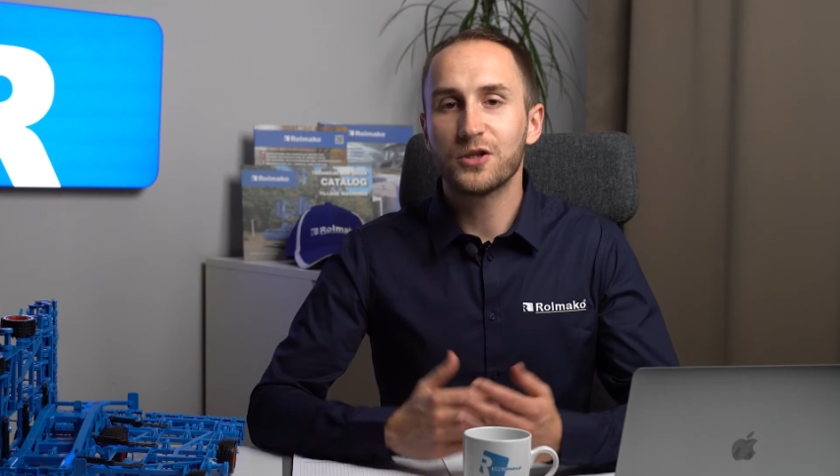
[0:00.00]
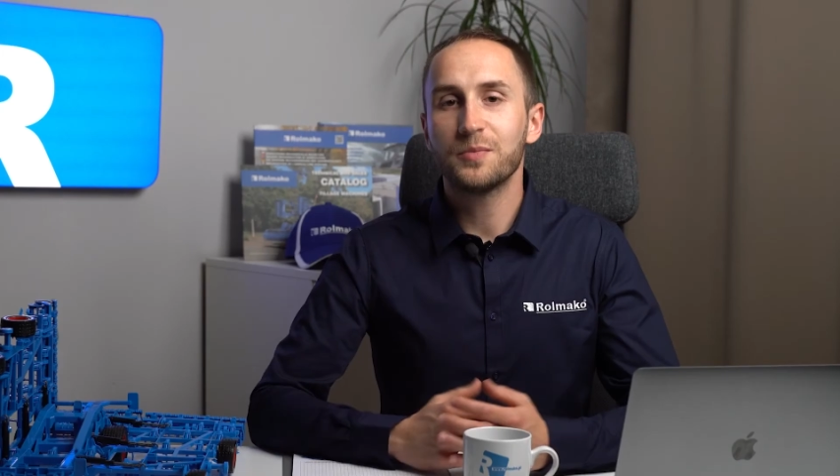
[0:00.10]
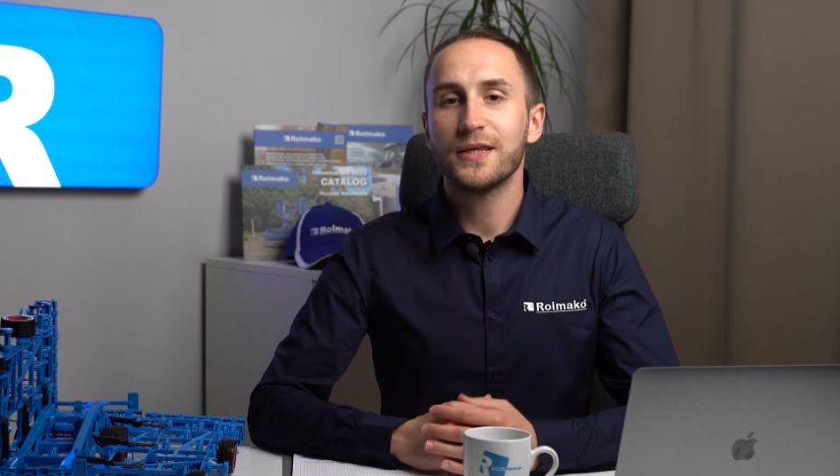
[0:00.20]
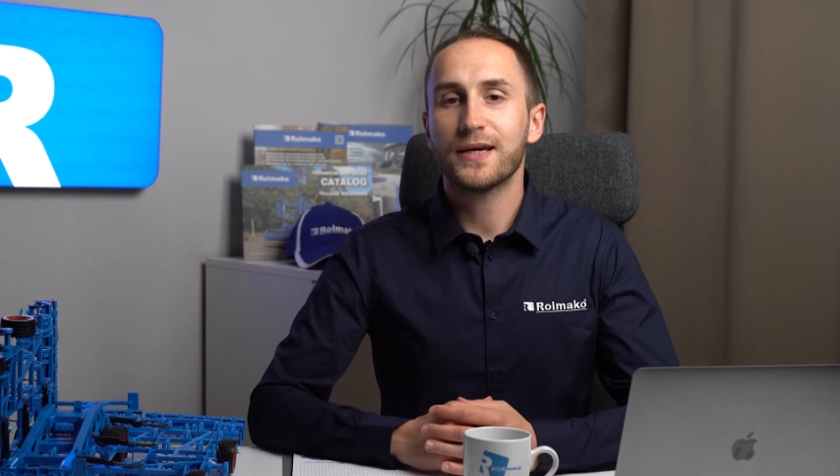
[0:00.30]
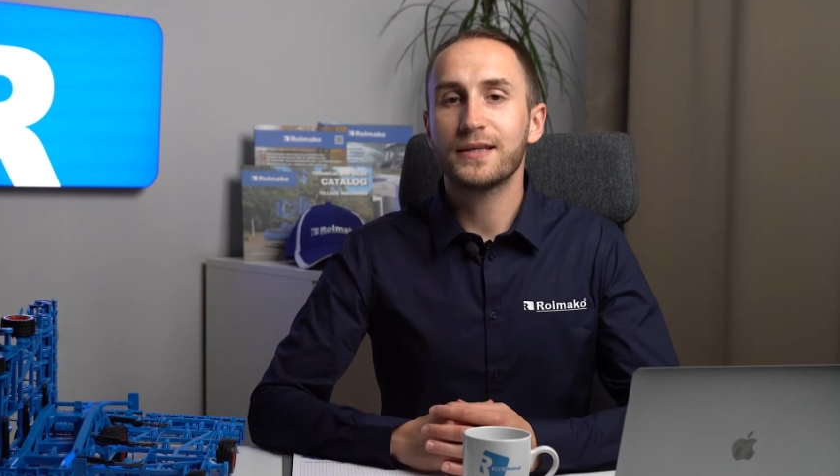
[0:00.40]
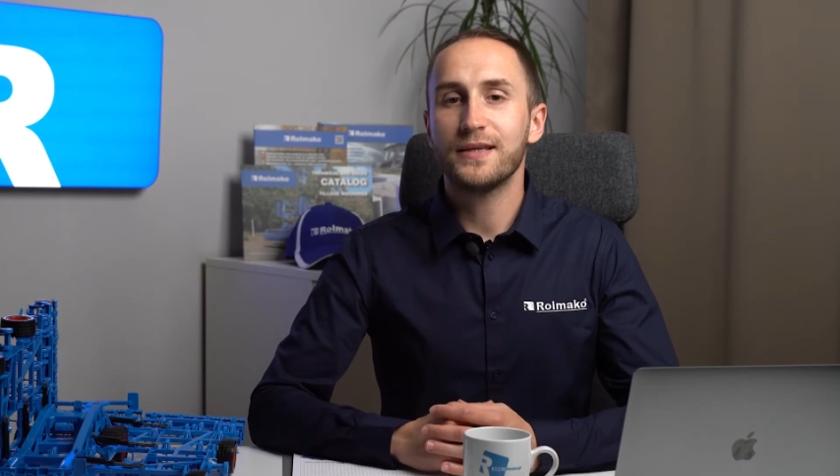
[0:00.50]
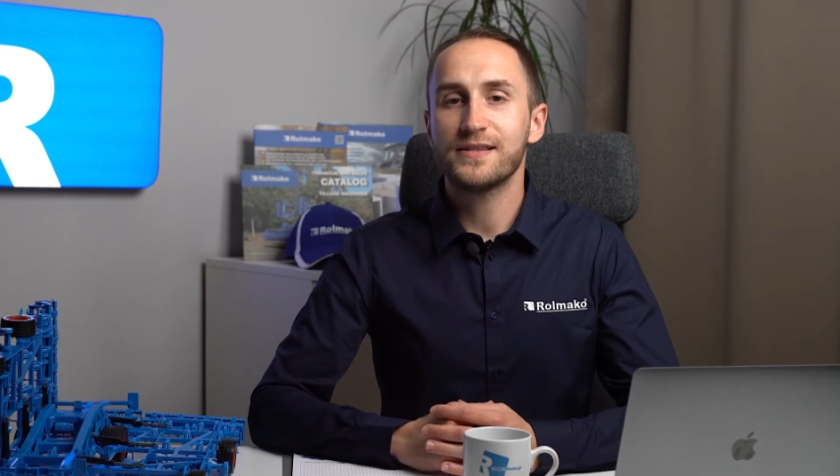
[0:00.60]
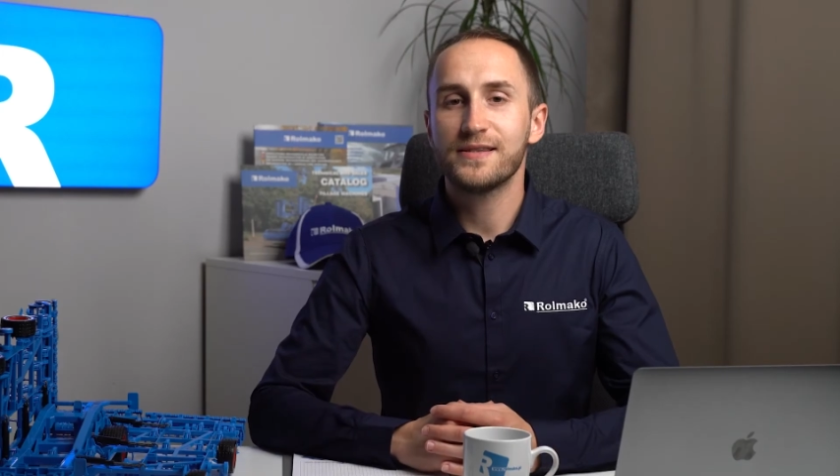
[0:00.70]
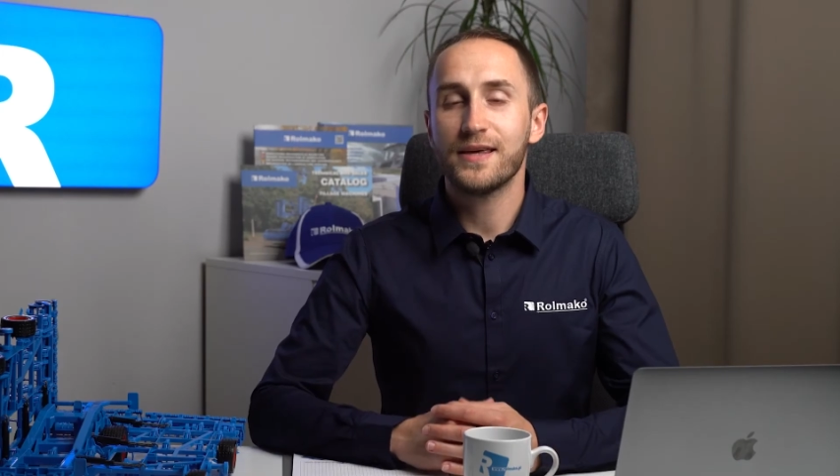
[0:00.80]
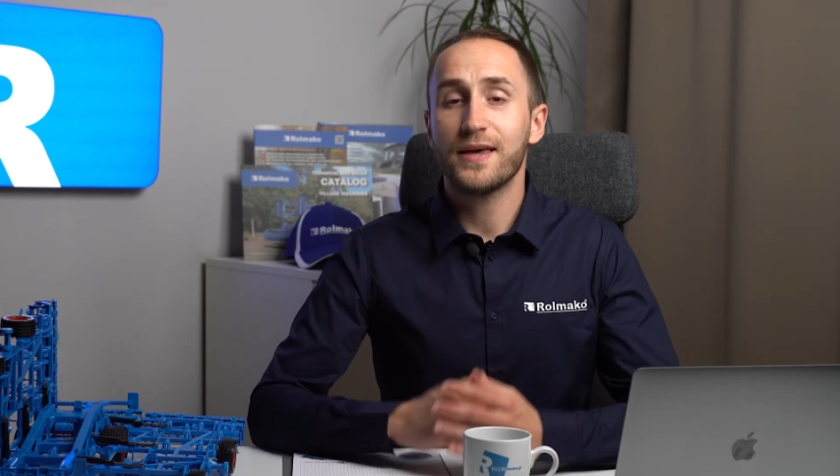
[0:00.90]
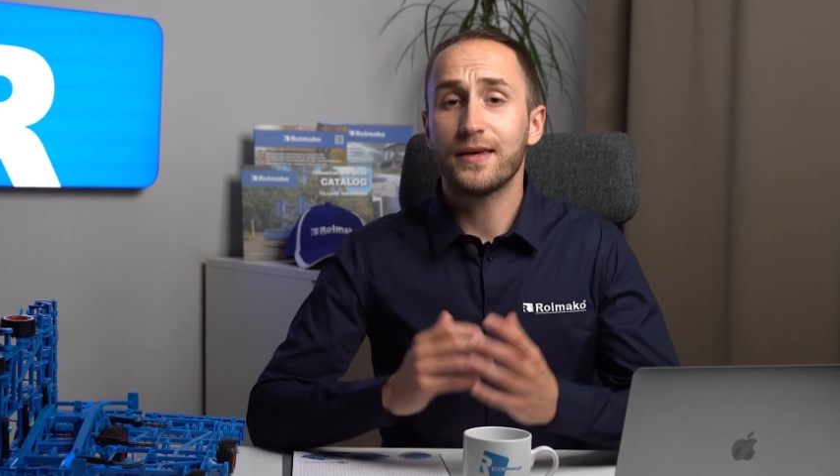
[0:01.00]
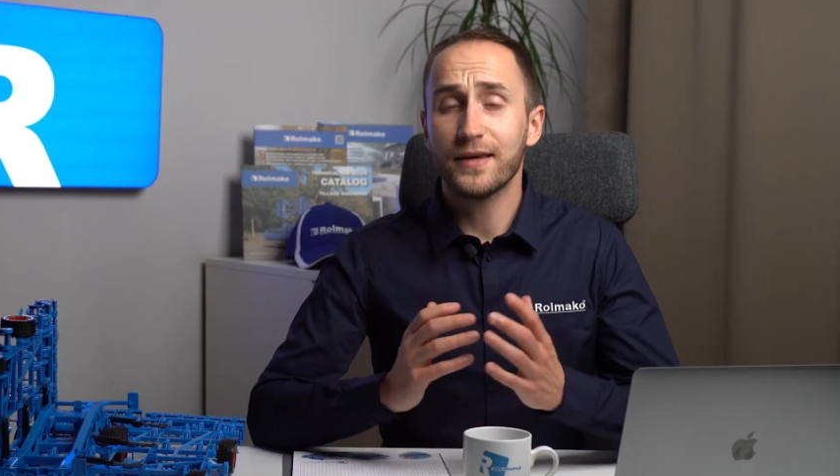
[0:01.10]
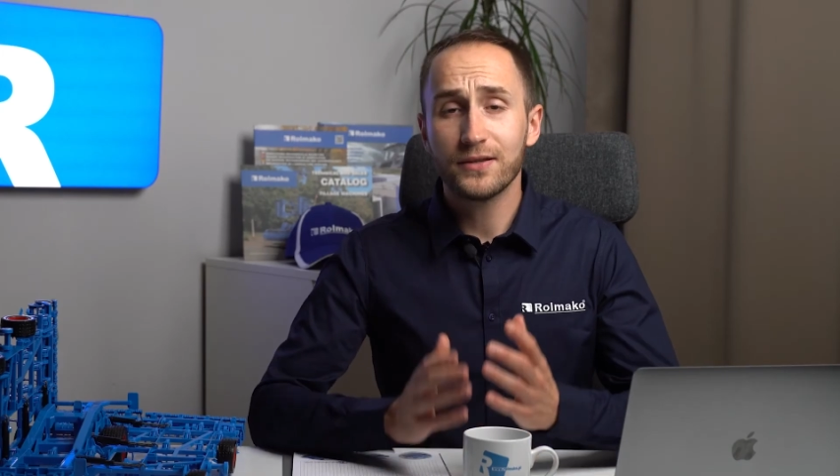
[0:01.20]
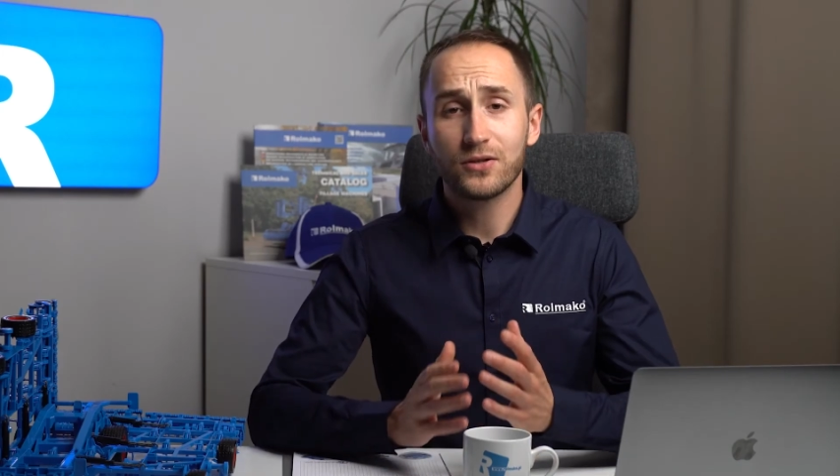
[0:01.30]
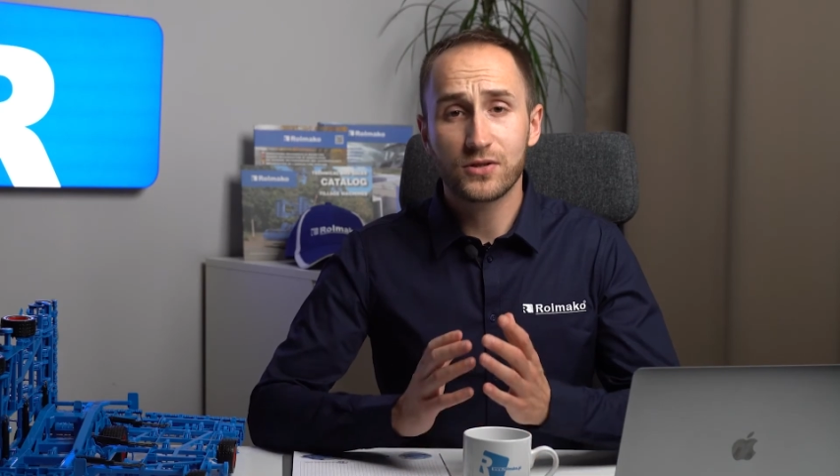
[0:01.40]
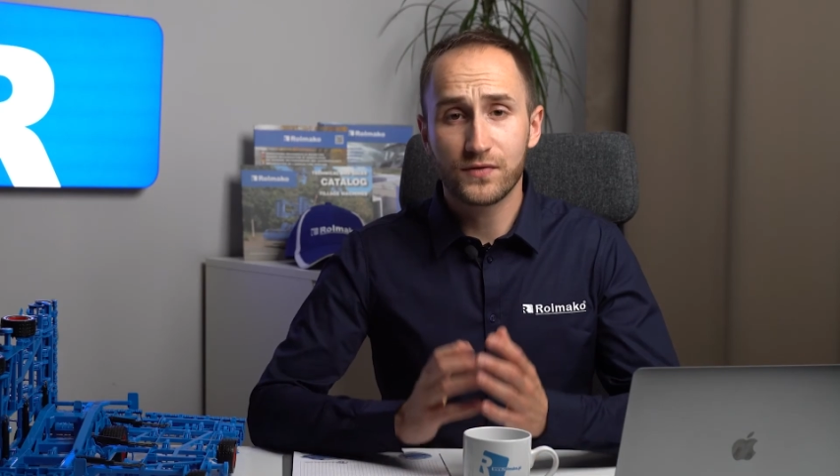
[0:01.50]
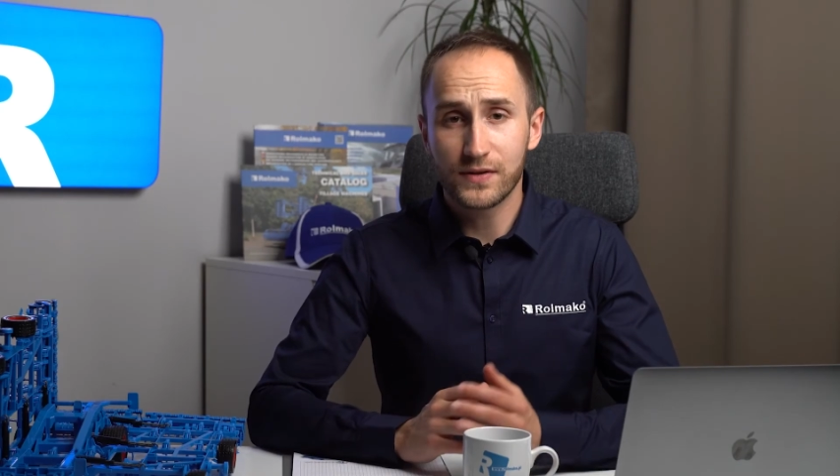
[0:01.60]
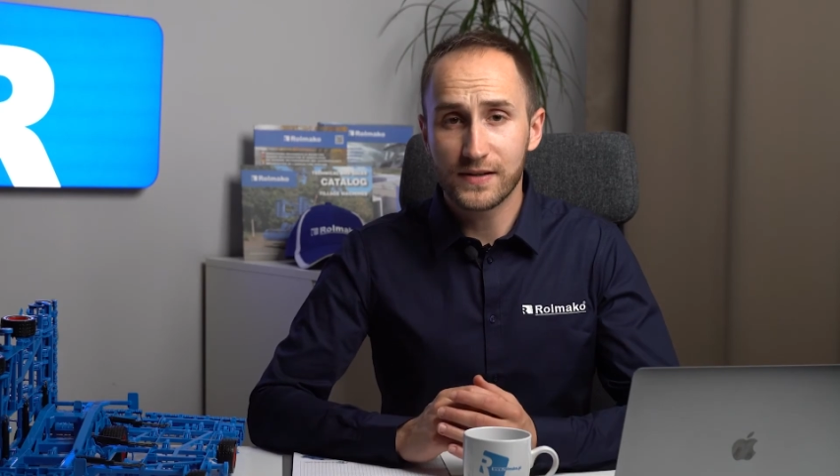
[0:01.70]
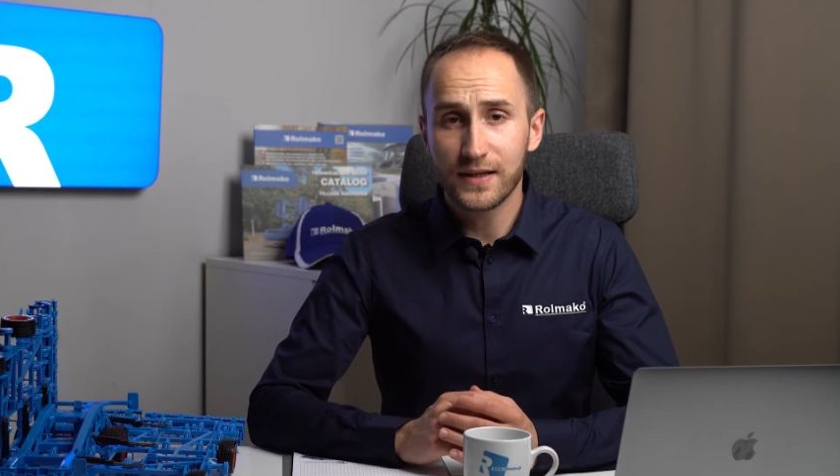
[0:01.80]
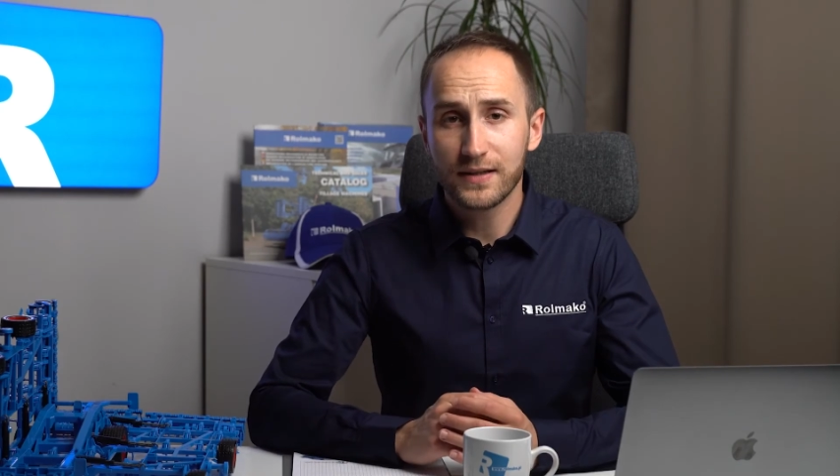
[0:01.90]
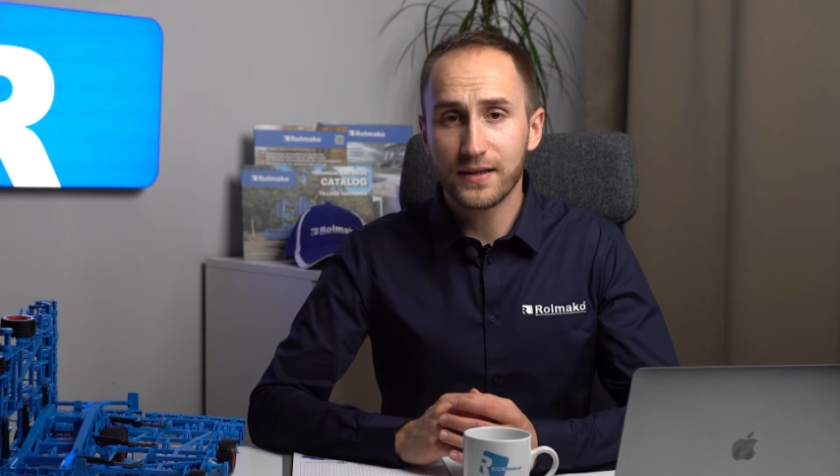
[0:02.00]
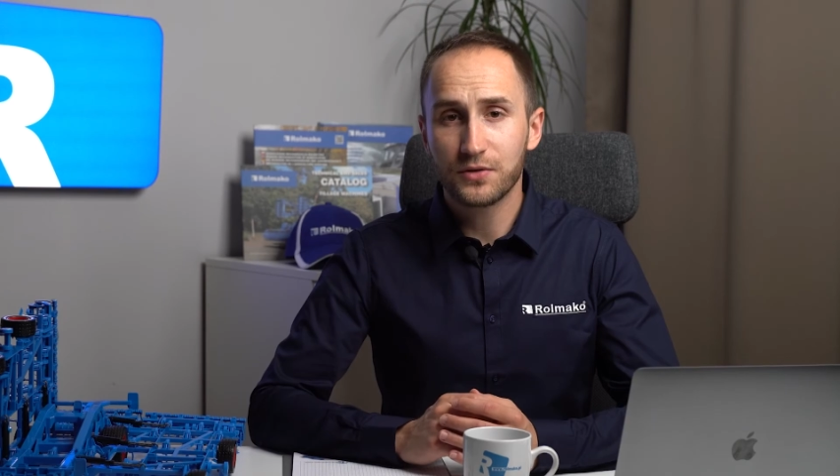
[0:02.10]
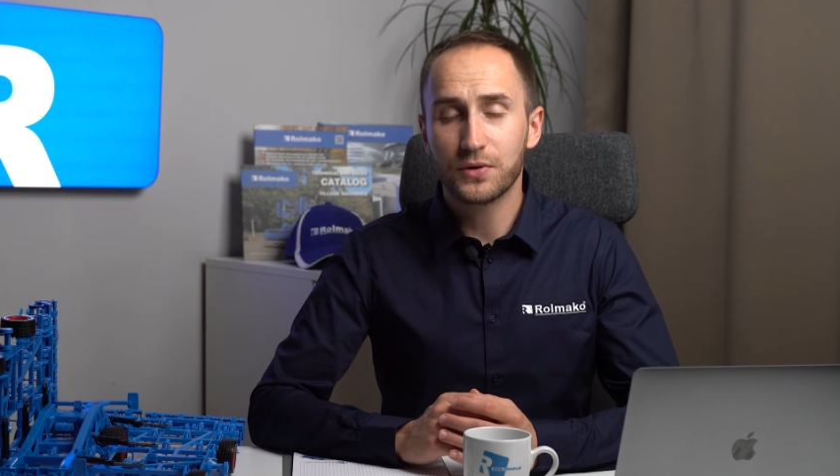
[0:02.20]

podobnie jak nie istnieje jedno rozwiązanie,